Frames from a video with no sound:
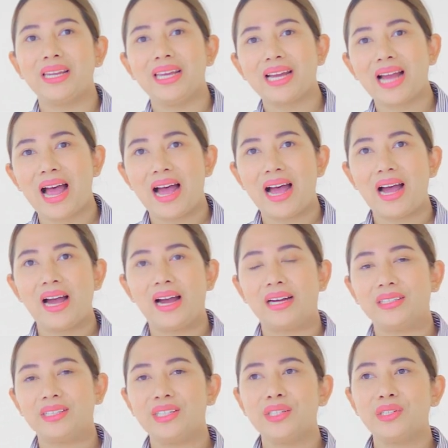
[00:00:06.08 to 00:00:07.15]
สดีค่ะ
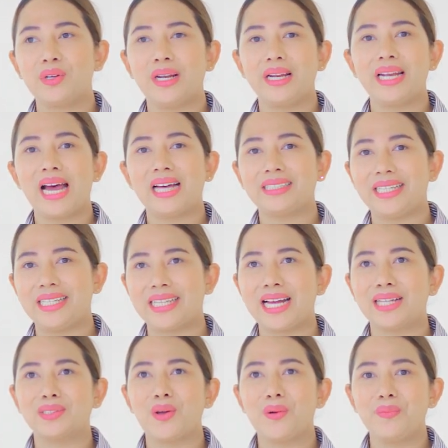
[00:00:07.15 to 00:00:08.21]
ชื่อชลดาสีสั
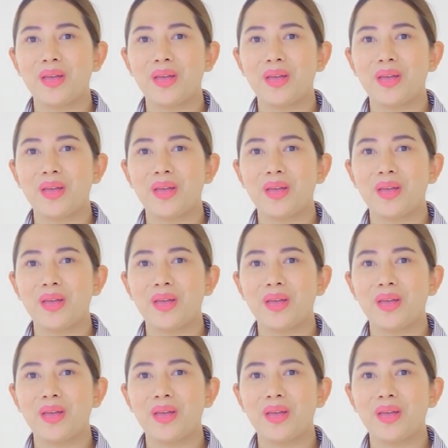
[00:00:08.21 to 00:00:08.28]
งส้ม